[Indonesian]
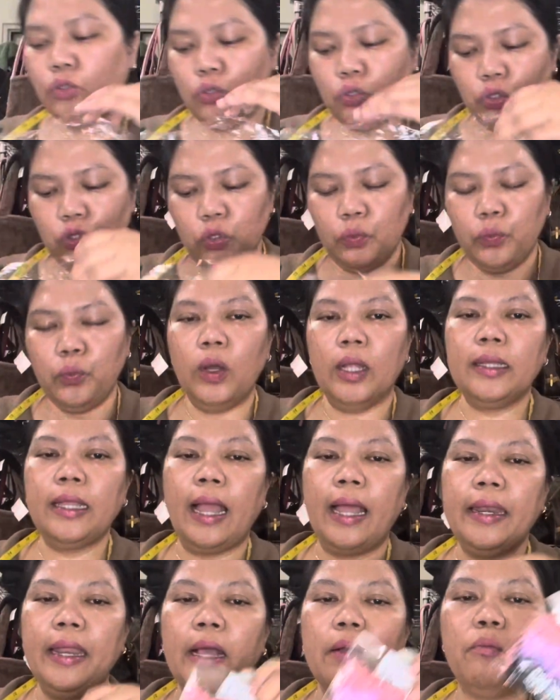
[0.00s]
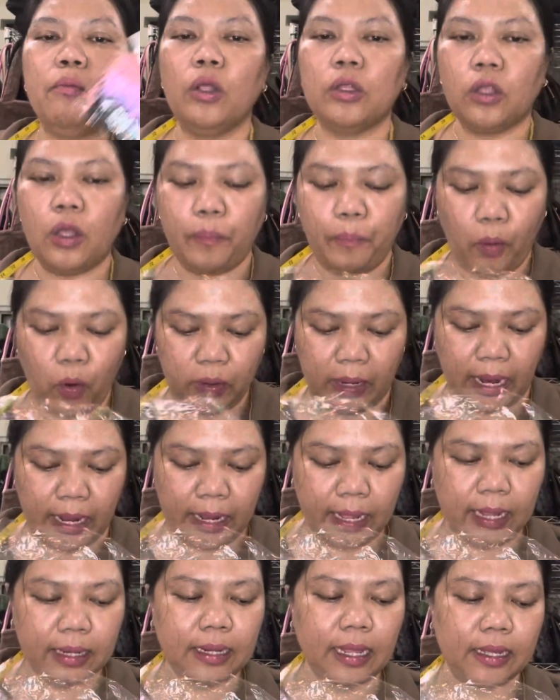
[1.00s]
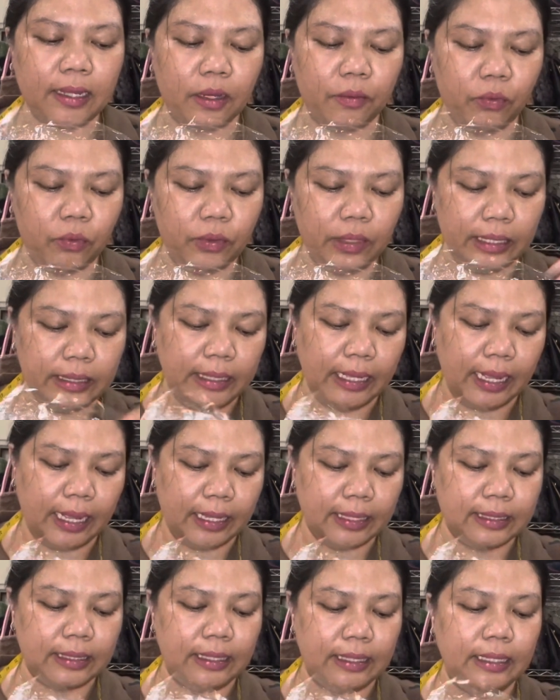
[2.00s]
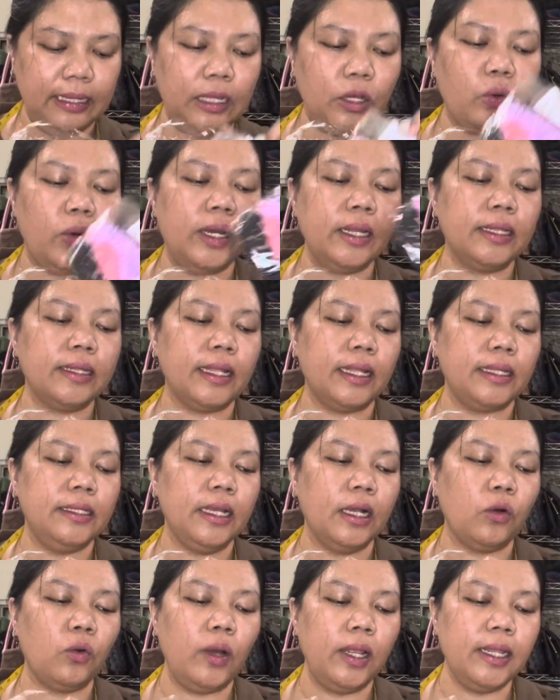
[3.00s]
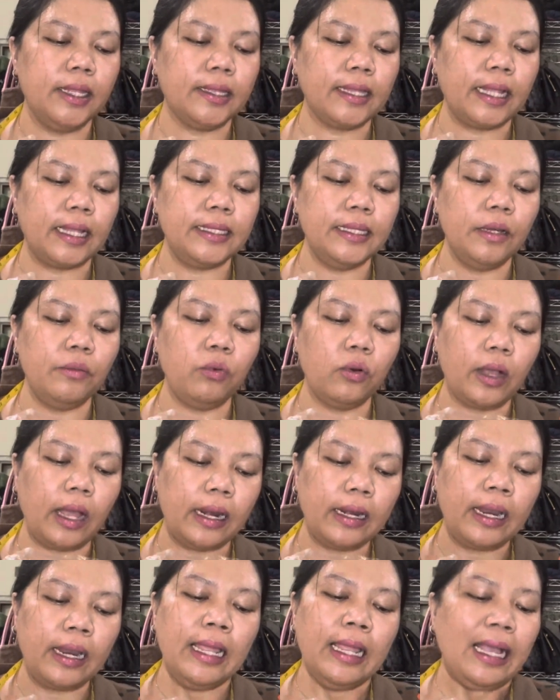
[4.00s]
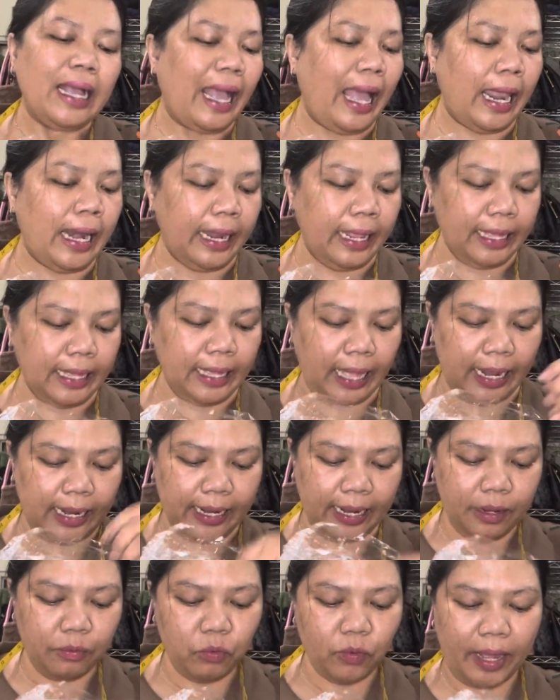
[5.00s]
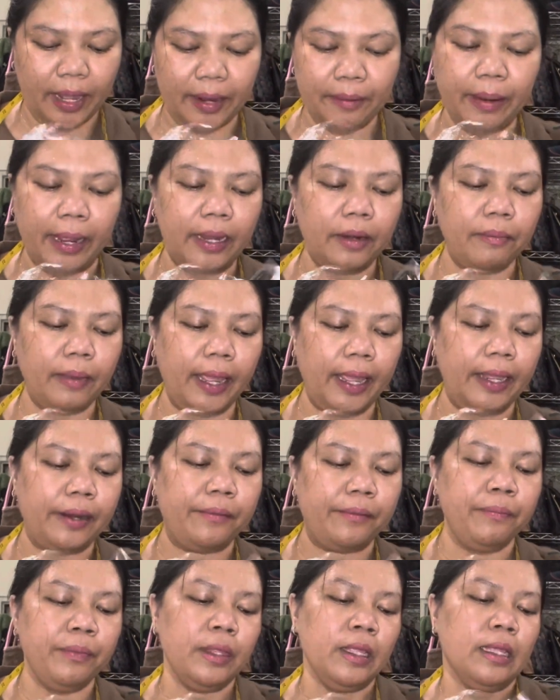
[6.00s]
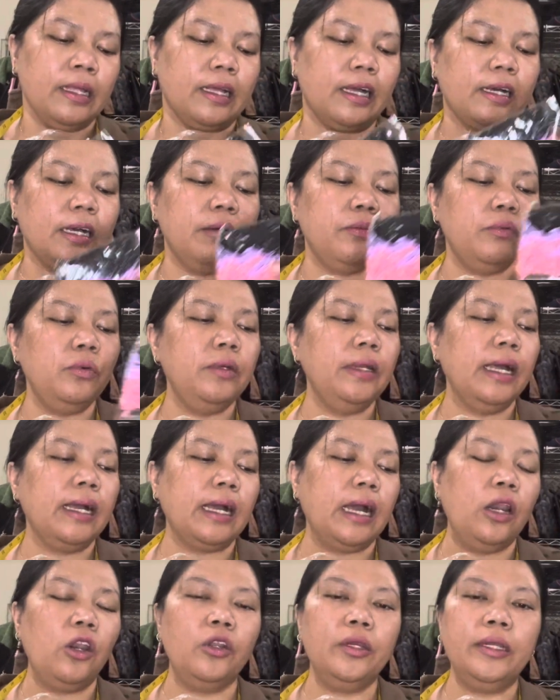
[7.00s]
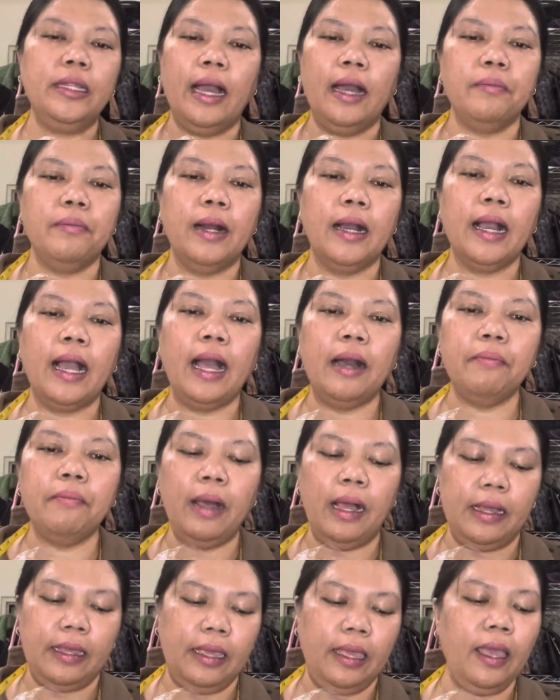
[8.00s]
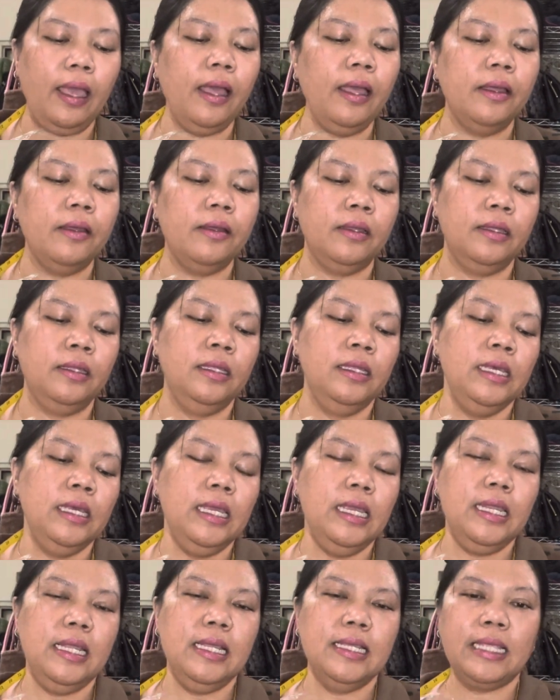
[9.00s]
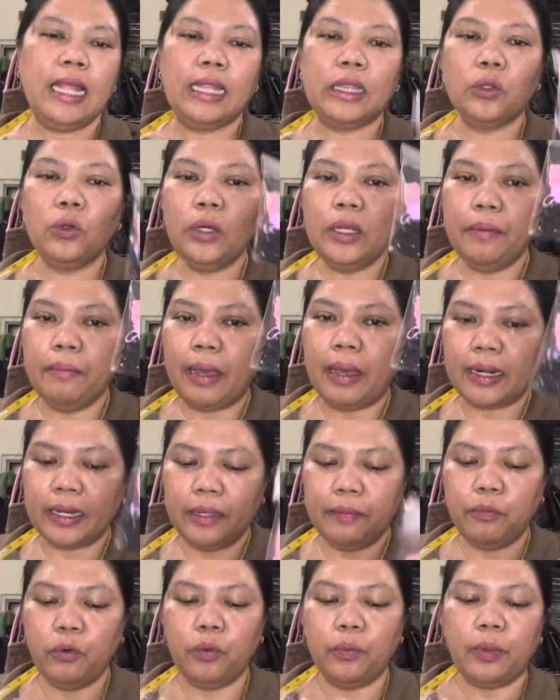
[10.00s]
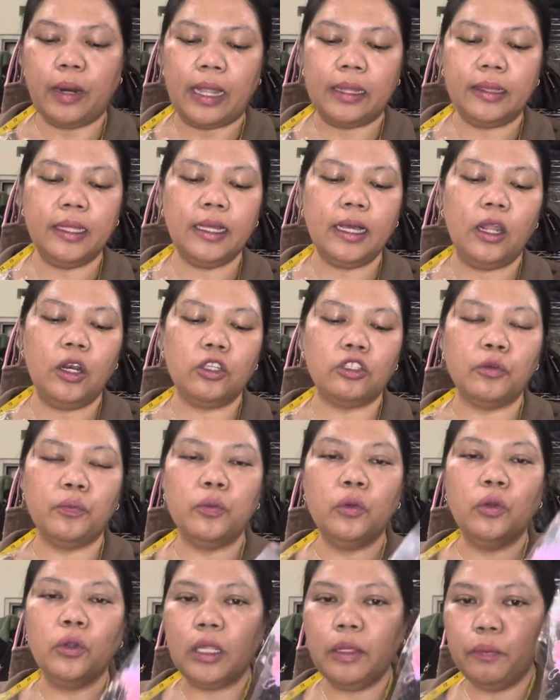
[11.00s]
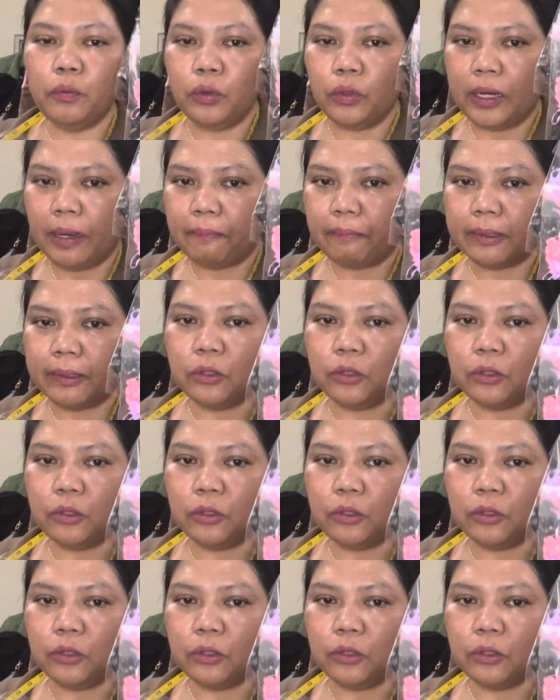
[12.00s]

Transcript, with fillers: cucu, buat anak, buat keponakan kakak bunda jangan ini kualitasnya kualitasnya bukan kaleng-kaleng, bukan main-main kakak bunda kalau di abang-abang ya ini satu lima ribu berarti kalau sepuluh ribu dapat